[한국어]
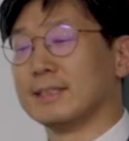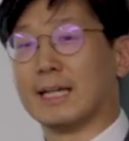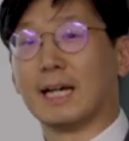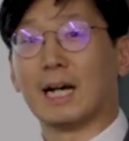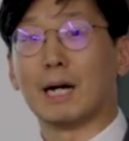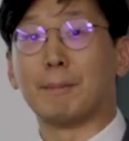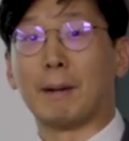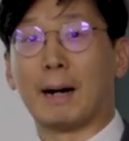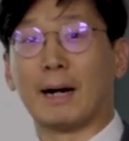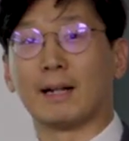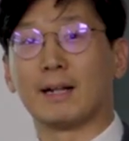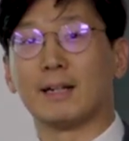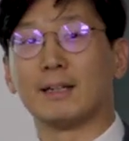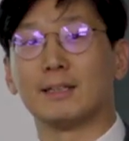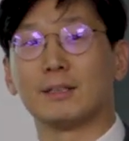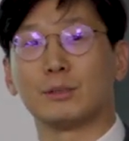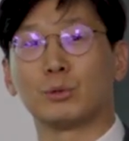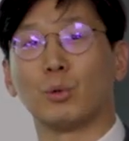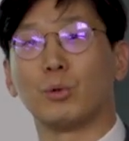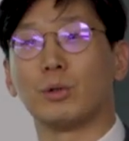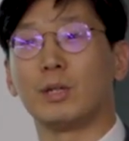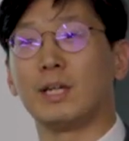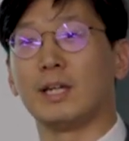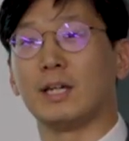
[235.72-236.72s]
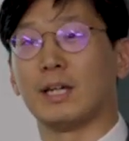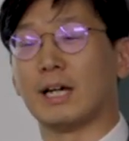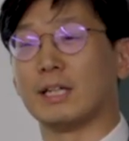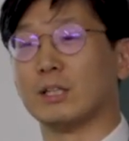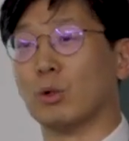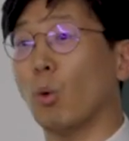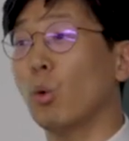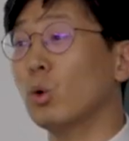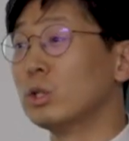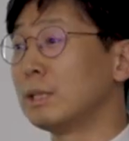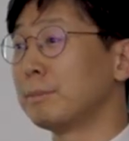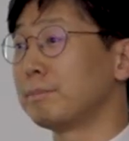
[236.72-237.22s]
제가 말하는 톤이 한
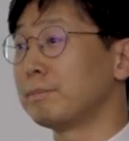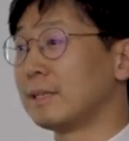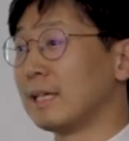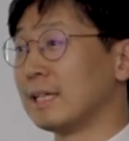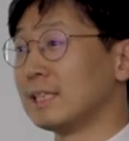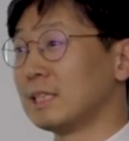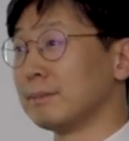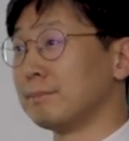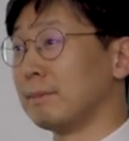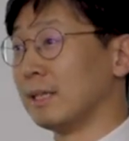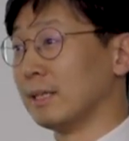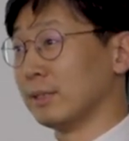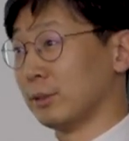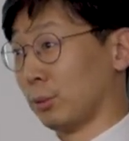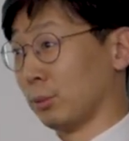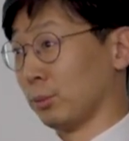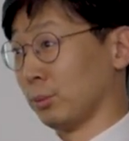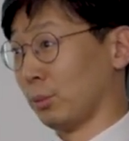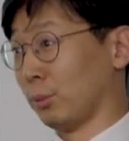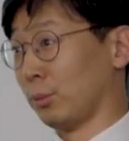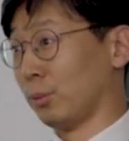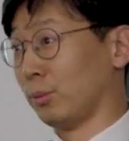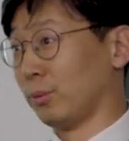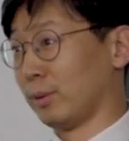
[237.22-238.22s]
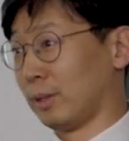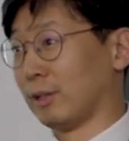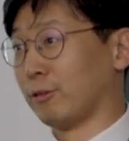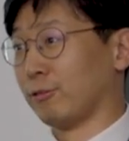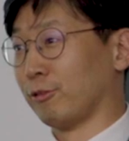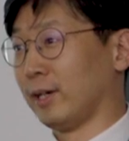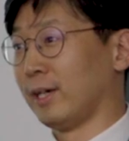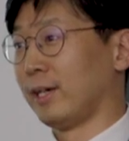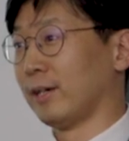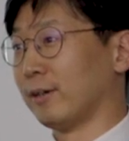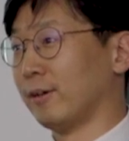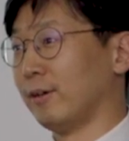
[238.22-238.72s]
50데시벨
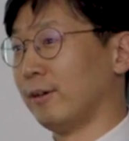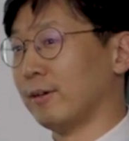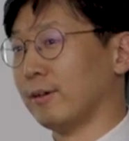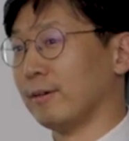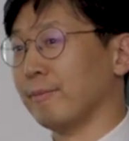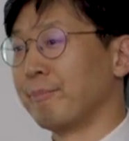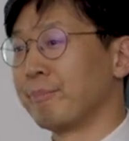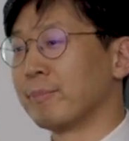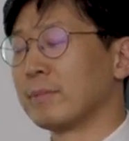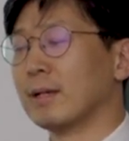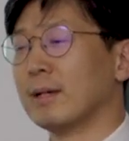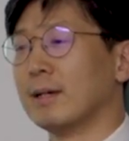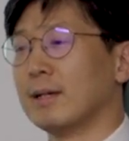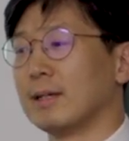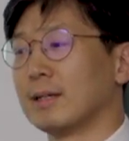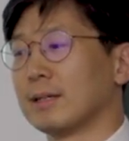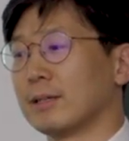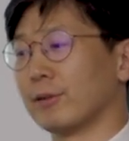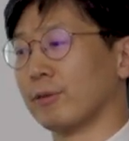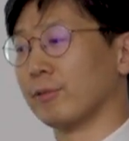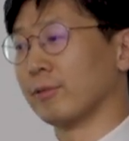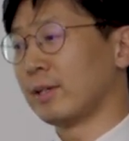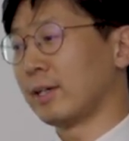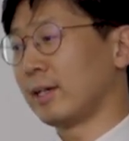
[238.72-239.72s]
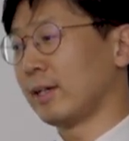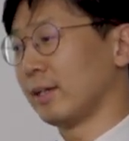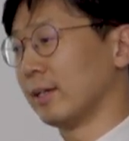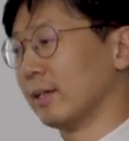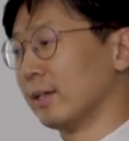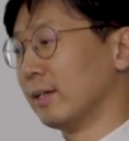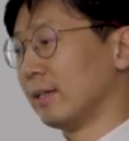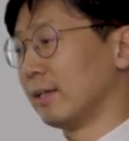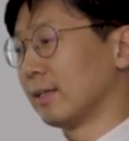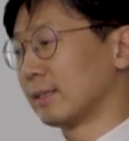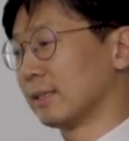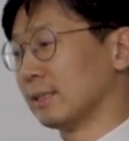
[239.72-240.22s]
정도라고 해요.
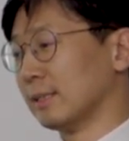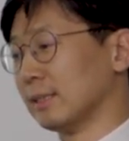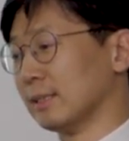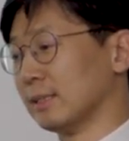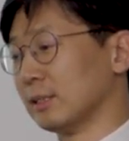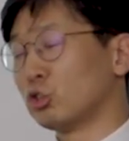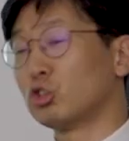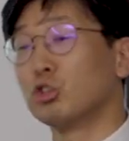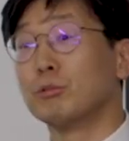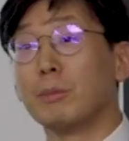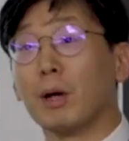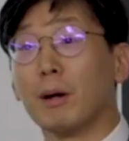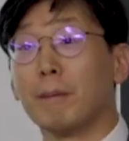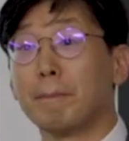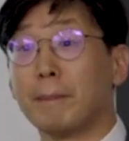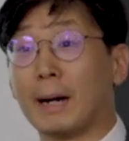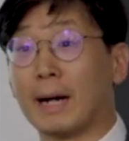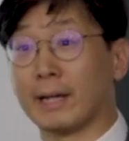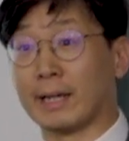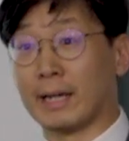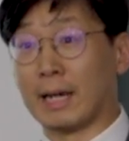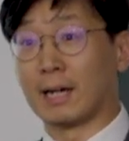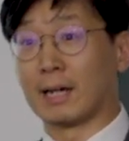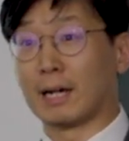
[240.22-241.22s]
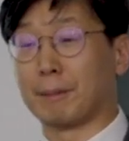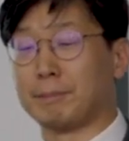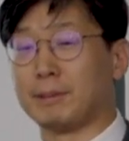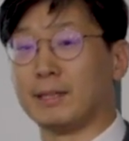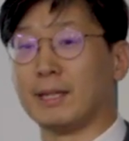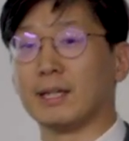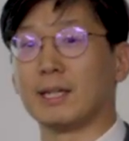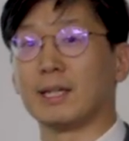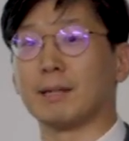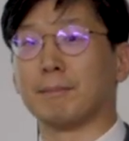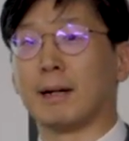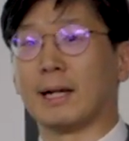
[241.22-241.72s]
그런데 그 수면 방해, 아까
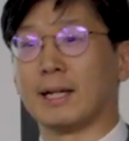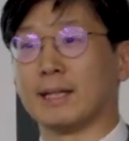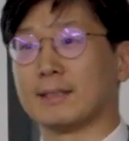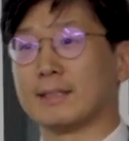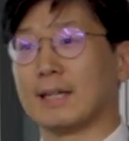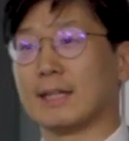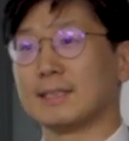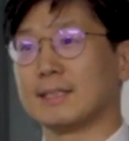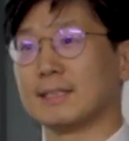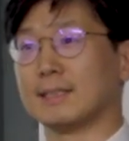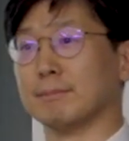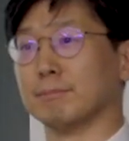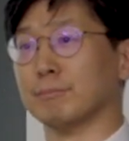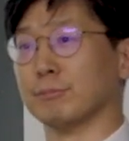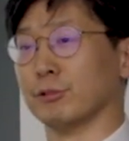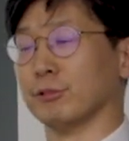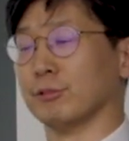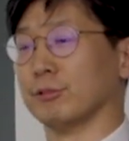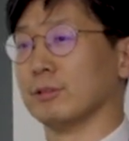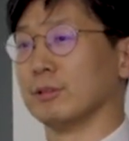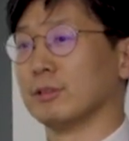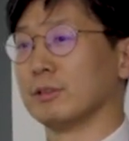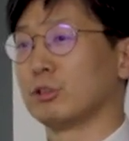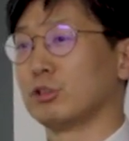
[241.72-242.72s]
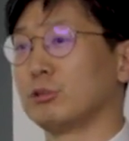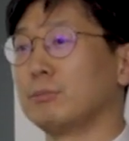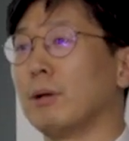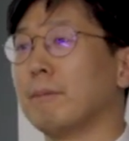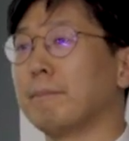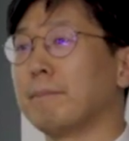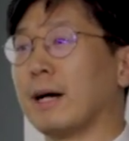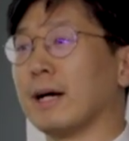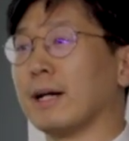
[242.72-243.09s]
비행기 많이 타시는 분, 수면